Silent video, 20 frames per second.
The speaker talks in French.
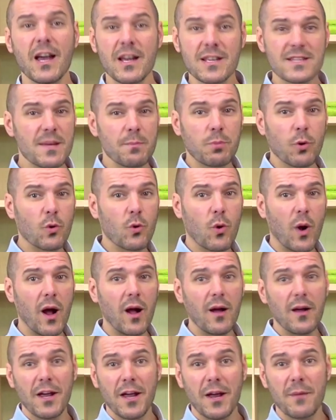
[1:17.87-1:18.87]
C'est
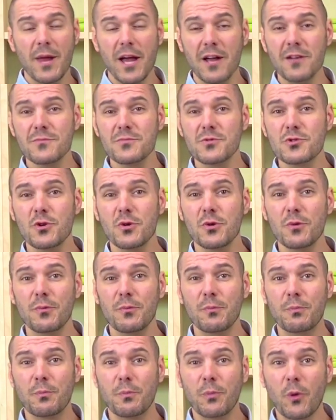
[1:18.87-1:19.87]
pourquoi eh bien, ce
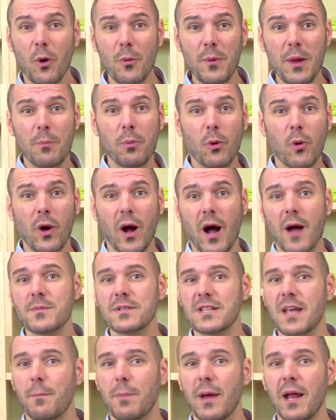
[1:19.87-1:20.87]
premier programme
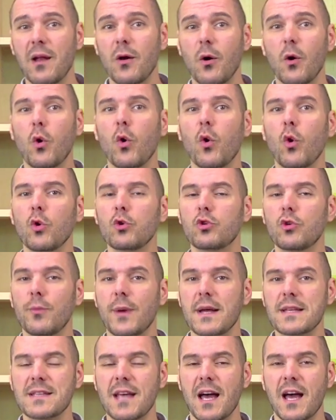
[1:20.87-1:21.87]
s'appelle
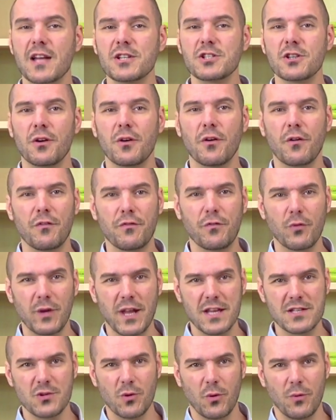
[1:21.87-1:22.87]
Automassage
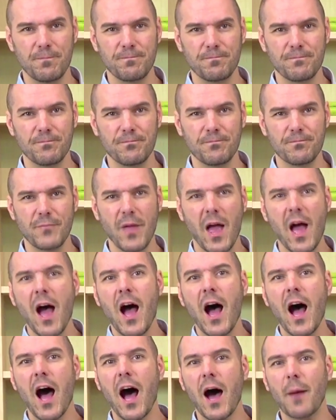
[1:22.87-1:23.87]
Fondation.
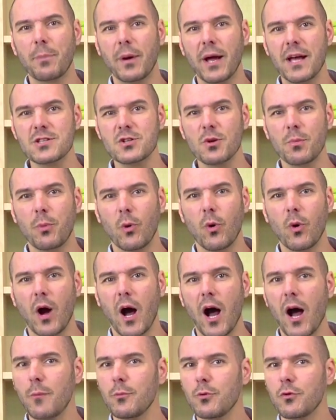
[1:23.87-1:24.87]
Après ce
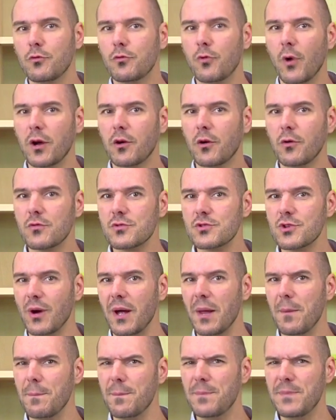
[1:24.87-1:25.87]
programme, une fois que vous
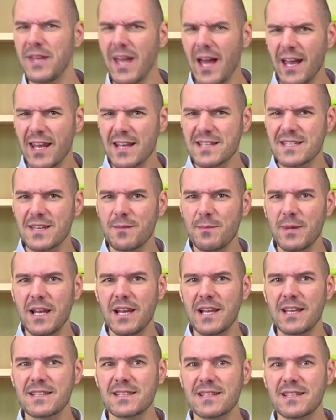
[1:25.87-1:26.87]
aurez bien
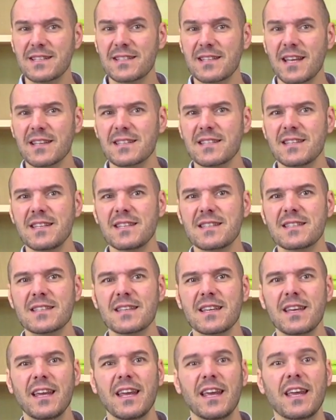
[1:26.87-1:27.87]
assimilé les
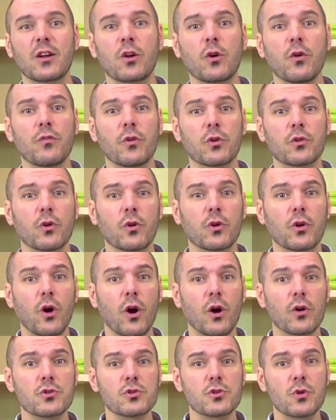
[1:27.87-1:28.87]
exercices et que votre
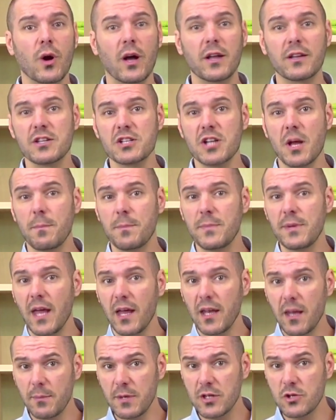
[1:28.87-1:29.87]
corps sera déjà
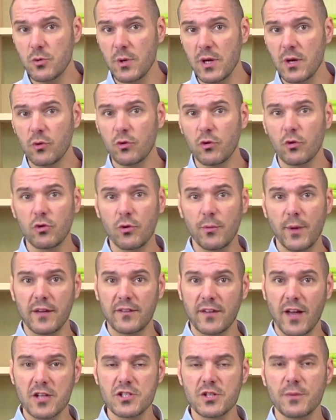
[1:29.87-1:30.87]
bien habitué aux
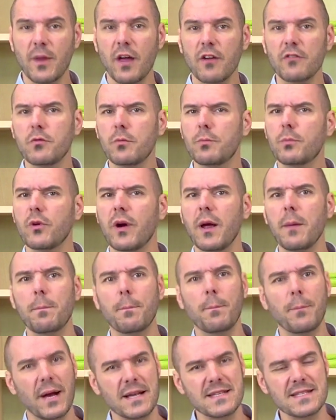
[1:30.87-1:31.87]
automassages, eh bien vous pourrez
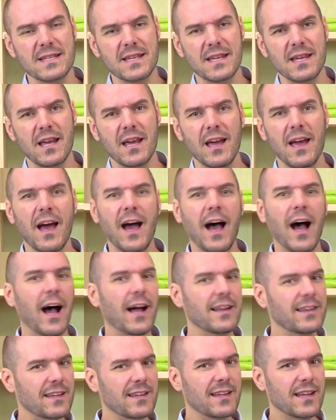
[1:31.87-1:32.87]
passer
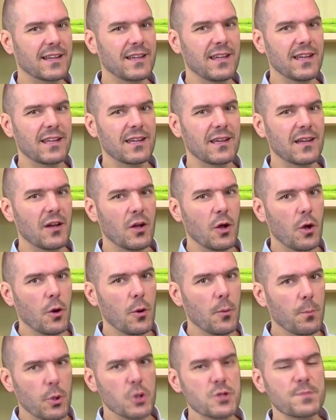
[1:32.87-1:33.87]
à des techniques
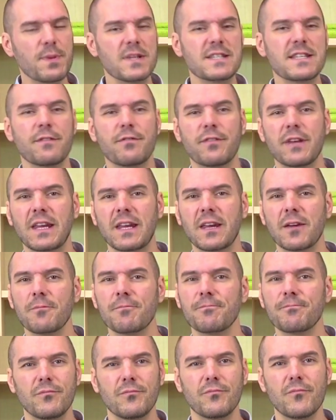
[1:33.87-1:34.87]
plus spécifiques.
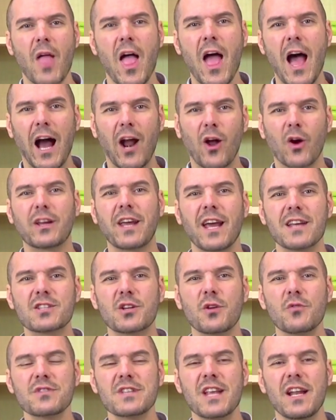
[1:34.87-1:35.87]
Alors
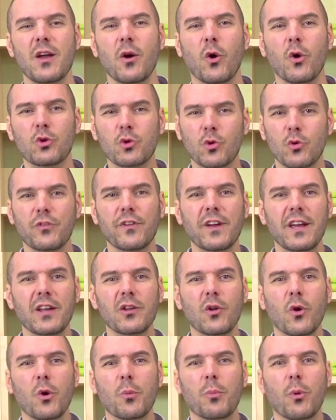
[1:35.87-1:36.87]
qu'est-ce que vous allez retrouver
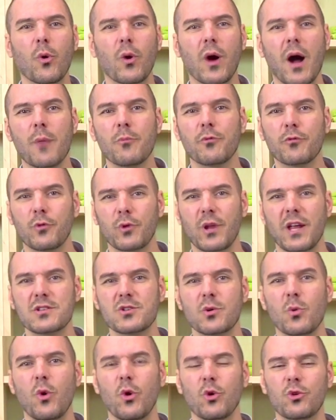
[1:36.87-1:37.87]
dans le programme
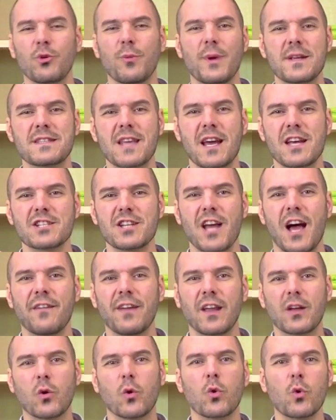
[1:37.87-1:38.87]
Fondation Automassage
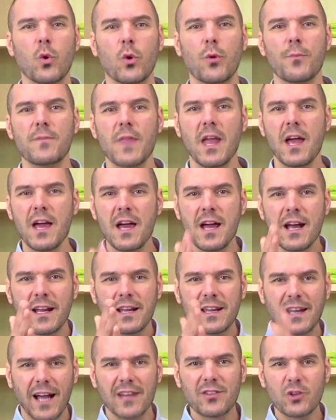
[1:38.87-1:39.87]
avec Rouleau
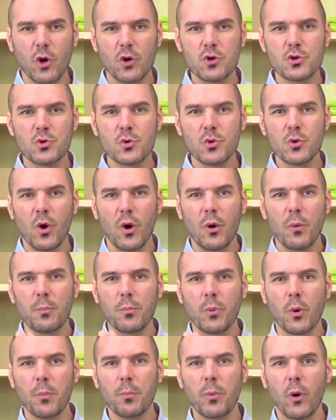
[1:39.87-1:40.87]
14 jours
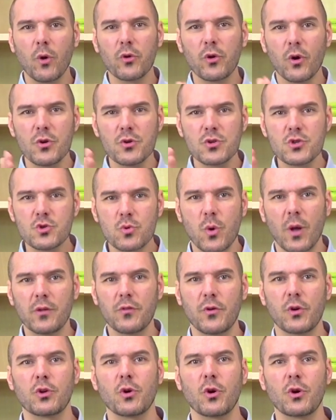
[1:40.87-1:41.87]
pour prendre soin
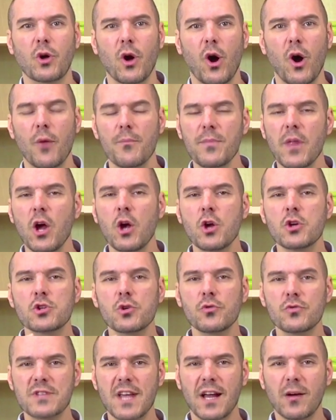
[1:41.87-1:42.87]
de votre corps.
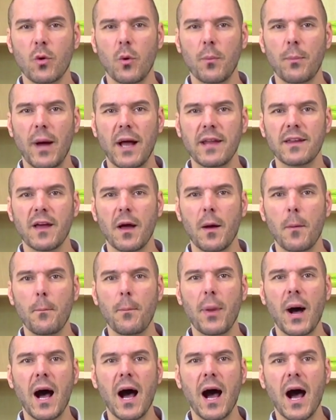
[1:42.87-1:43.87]
Je vous accompagne
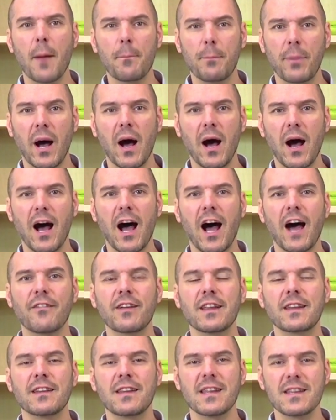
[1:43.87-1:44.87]
pas à pas
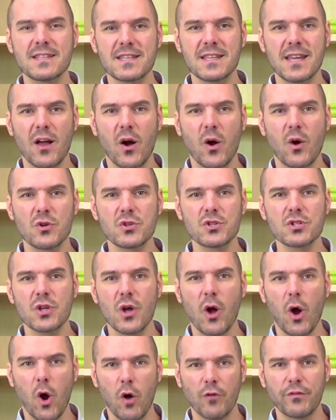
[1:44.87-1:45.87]
avec des séances
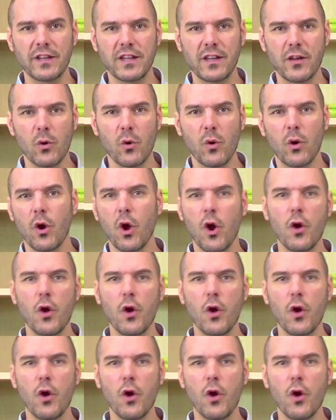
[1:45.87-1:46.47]
en vidéo.